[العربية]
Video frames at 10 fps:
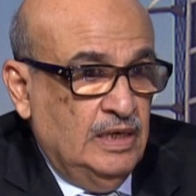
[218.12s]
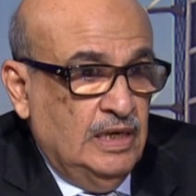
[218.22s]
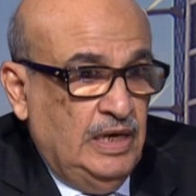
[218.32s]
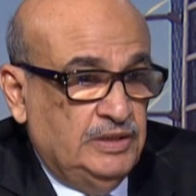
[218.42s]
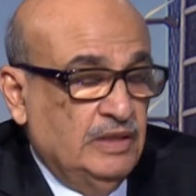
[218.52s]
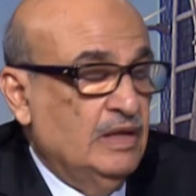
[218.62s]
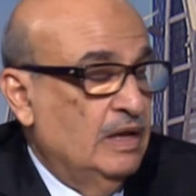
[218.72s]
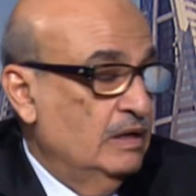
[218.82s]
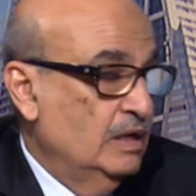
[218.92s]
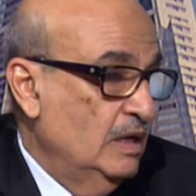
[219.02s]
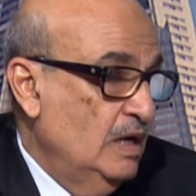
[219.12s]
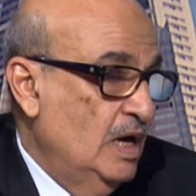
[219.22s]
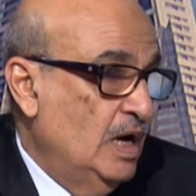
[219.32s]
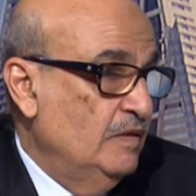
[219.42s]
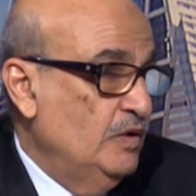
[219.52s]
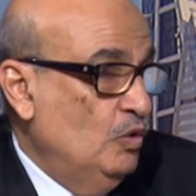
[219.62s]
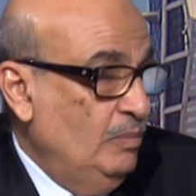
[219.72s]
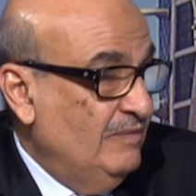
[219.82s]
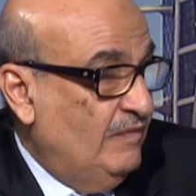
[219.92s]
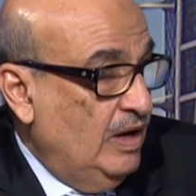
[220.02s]
احتضان هذا النوع من
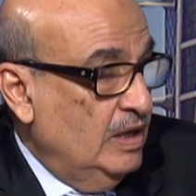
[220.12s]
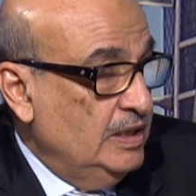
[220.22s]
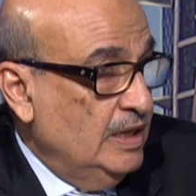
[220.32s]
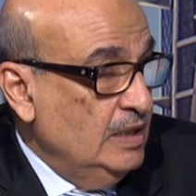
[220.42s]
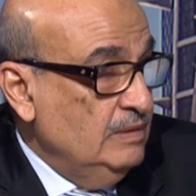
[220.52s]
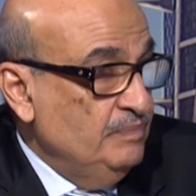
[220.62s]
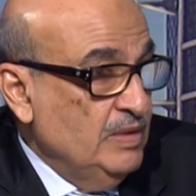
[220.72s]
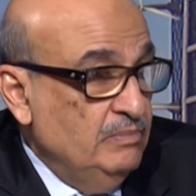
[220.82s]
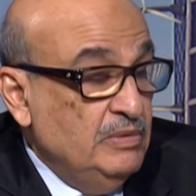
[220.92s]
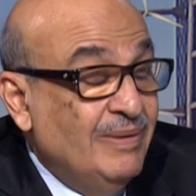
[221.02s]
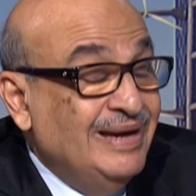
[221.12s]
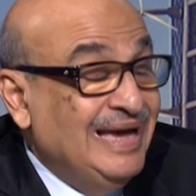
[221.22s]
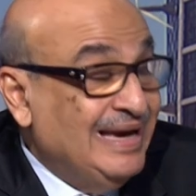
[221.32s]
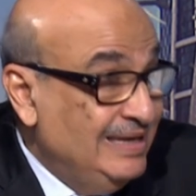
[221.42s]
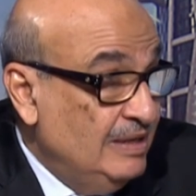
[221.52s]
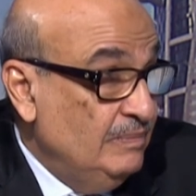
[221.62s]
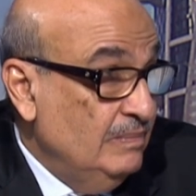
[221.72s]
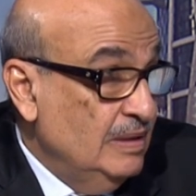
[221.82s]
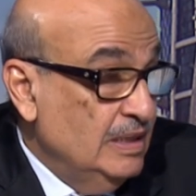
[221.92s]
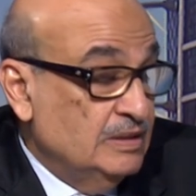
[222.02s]
الفعاليات بما يخدم
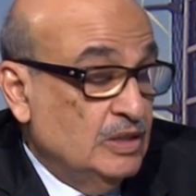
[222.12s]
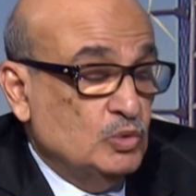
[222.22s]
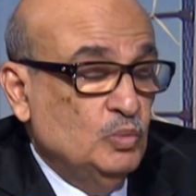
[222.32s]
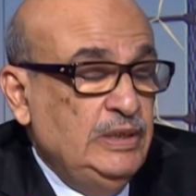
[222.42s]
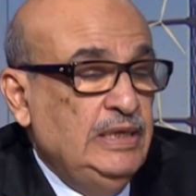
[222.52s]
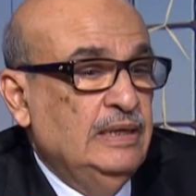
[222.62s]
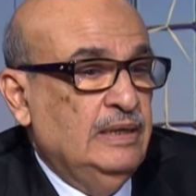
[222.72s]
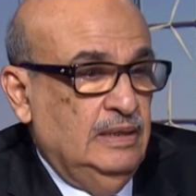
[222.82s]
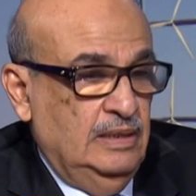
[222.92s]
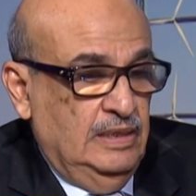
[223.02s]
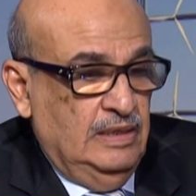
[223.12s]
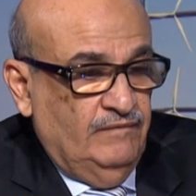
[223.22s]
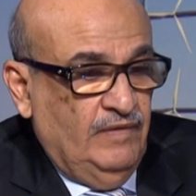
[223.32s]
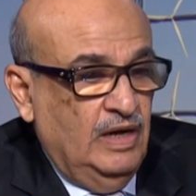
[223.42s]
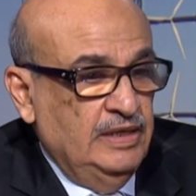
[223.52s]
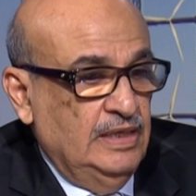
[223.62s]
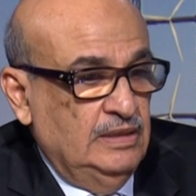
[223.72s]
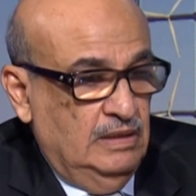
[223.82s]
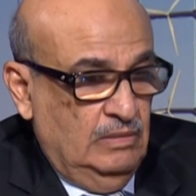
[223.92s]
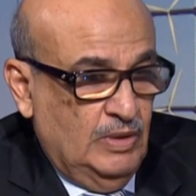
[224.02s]
تطوير آه،
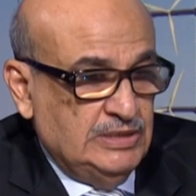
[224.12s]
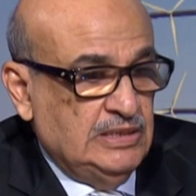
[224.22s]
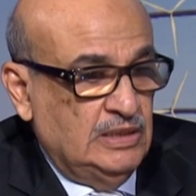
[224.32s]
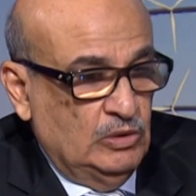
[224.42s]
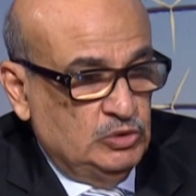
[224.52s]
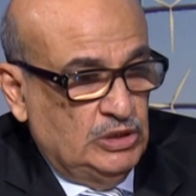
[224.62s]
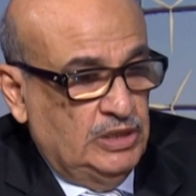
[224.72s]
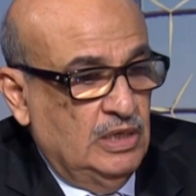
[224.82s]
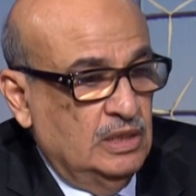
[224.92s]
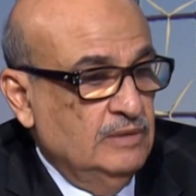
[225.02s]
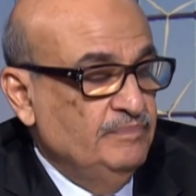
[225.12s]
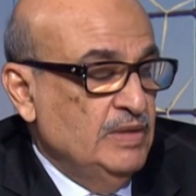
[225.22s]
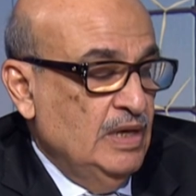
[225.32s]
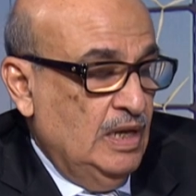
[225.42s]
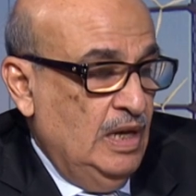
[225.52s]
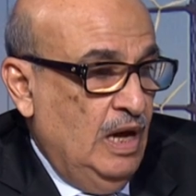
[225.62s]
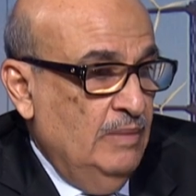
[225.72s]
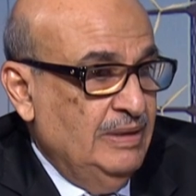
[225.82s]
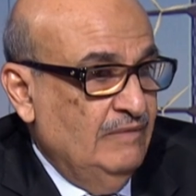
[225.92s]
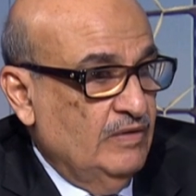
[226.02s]
فعاليات المؤسسات او الشركات
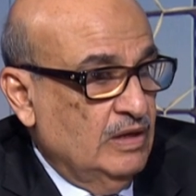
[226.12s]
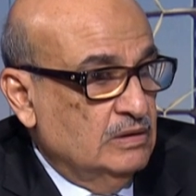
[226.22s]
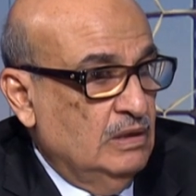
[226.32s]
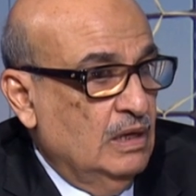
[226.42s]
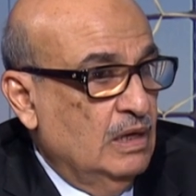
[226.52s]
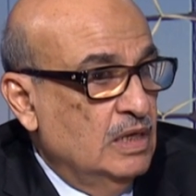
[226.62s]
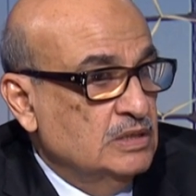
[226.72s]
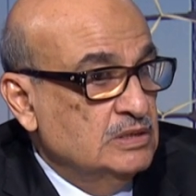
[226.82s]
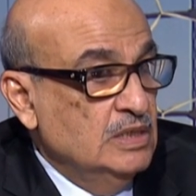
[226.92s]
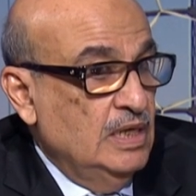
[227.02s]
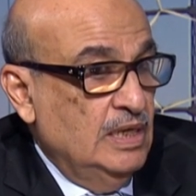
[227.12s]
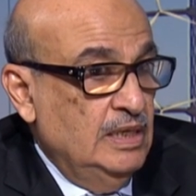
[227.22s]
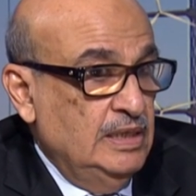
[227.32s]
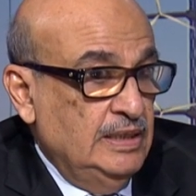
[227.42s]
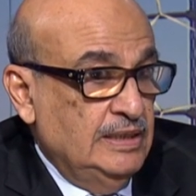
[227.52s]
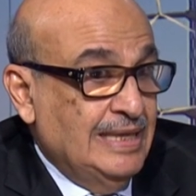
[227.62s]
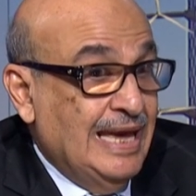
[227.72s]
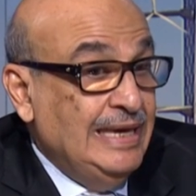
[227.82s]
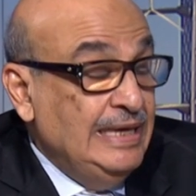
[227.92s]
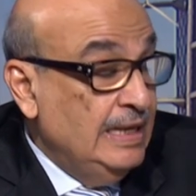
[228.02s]
العامله في القطاع الخاص
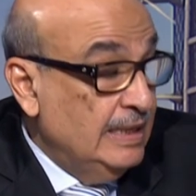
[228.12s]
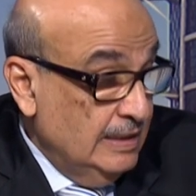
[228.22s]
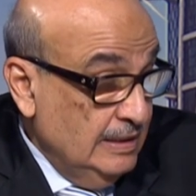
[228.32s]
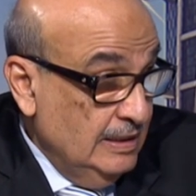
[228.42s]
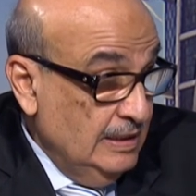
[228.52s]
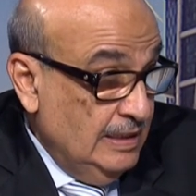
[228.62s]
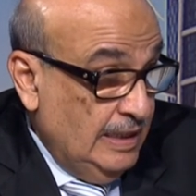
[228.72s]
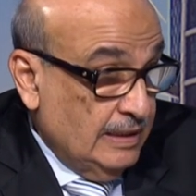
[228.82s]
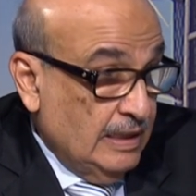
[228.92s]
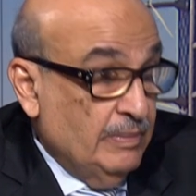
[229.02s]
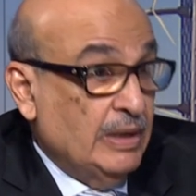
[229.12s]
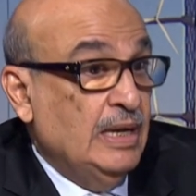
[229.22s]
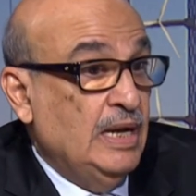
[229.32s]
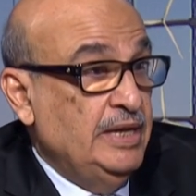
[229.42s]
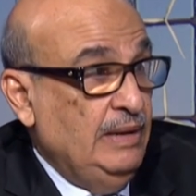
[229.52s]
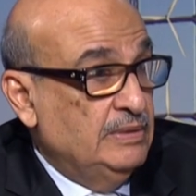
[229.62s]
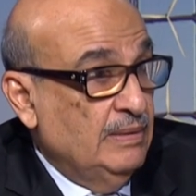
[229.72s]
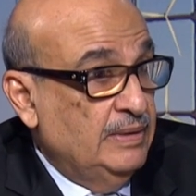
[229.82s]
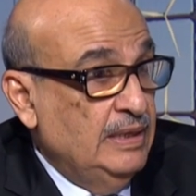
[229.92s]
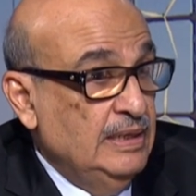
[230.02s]
لتاهيلها حقيقه من خلال دعم
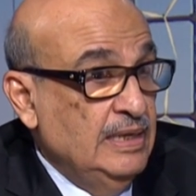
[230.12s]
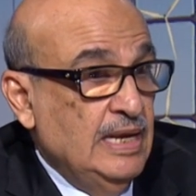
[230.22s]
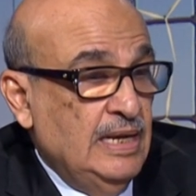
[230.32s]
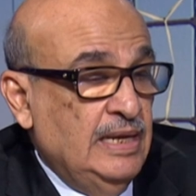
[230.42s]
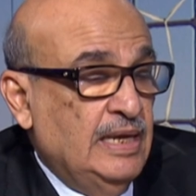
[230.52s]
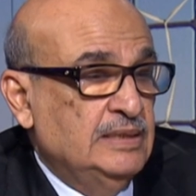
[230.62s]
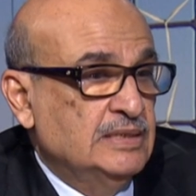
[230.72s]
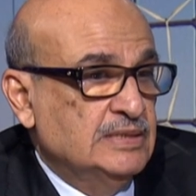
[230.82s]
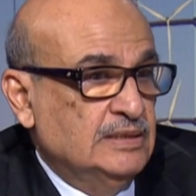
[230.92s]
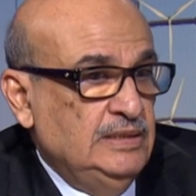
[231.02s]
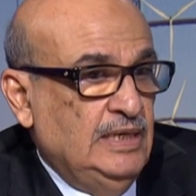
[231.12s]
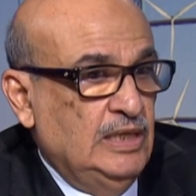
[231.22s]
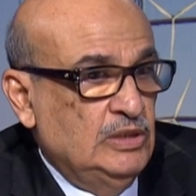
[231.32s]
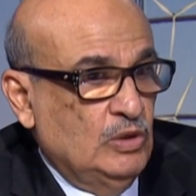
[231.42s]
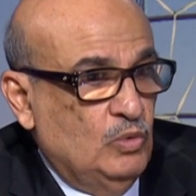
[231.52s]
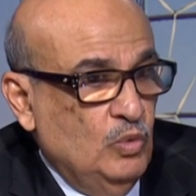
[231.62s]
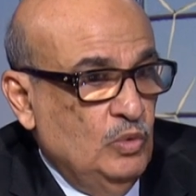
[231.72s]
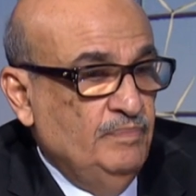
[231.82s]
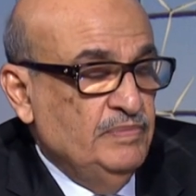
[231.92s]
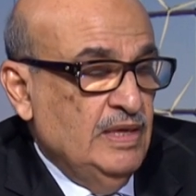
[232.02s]
تمكين لكي تستطيع ان
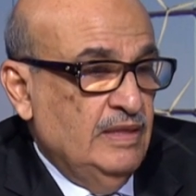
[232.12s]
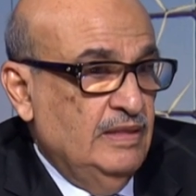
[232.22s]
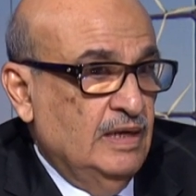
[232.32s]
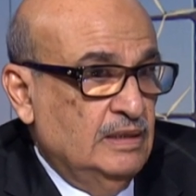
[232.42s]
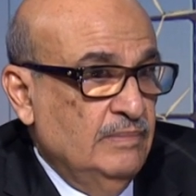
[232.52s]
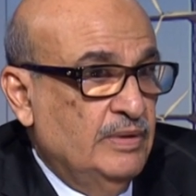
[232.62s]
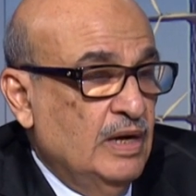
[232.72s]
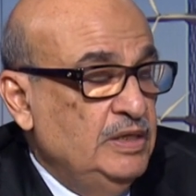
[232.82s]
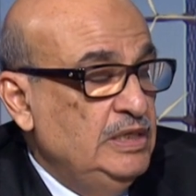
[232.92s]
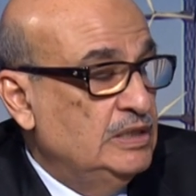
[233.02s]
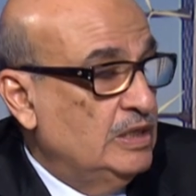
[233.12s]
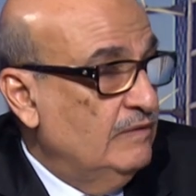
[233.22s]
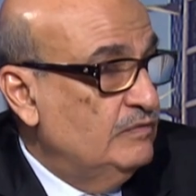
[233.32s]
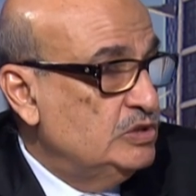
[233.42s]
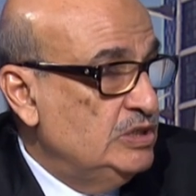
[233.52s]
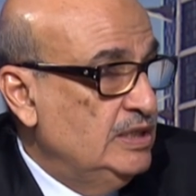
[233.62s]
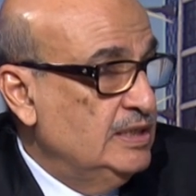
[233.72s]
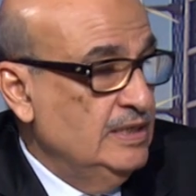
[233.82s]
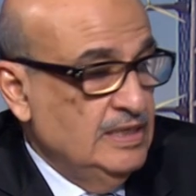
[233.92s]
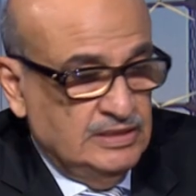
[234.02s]
تكون ذات امكانيه
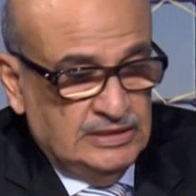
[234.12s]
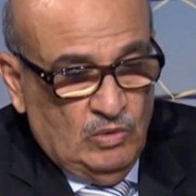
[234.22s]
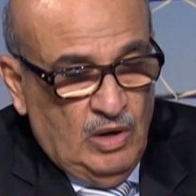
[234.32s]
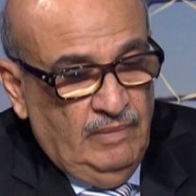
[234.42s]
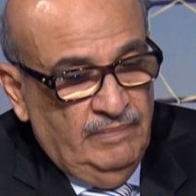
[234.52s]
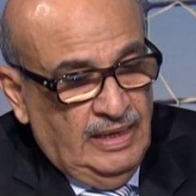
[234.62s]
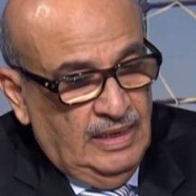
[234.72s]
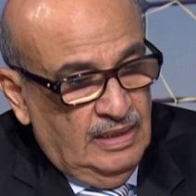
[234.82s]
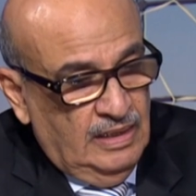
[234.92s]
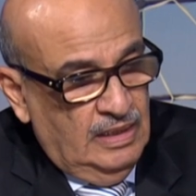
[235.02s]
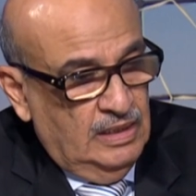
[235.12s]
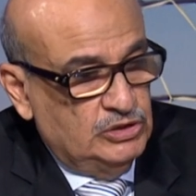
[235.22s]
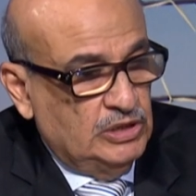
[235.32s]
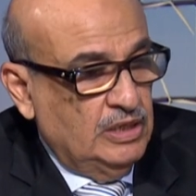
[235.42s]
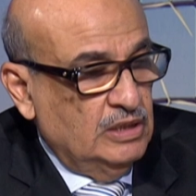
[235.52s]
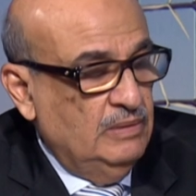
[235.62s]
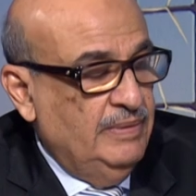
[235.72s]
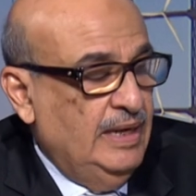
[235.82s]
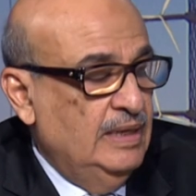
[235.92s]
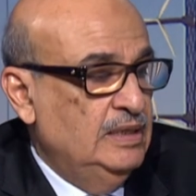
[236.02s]
تنافسيه سواء مع الشركات
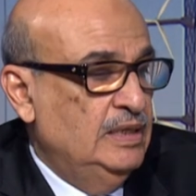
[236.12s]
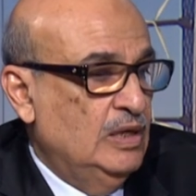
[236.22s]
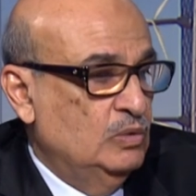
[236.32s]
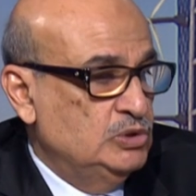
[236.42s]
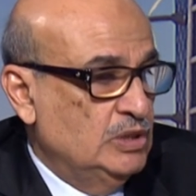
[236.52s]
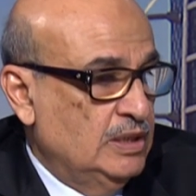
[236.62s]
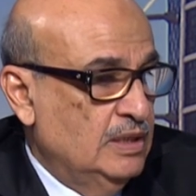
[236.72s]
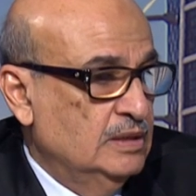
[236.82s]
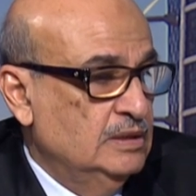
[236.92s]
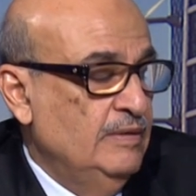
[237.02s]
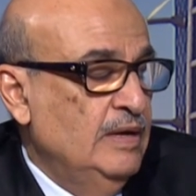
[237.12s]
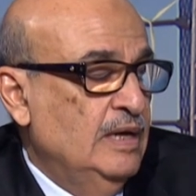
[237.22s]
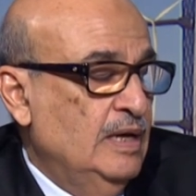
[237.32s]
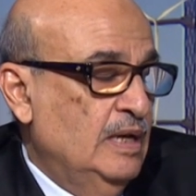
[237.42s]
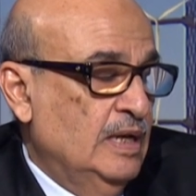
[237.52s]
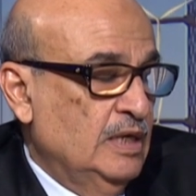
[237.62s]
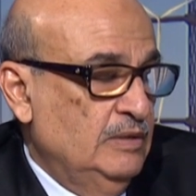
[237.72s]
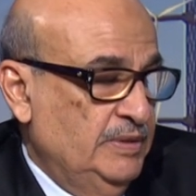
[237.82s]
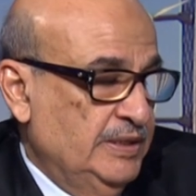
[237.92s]
المحليه او الشركات الإقليمية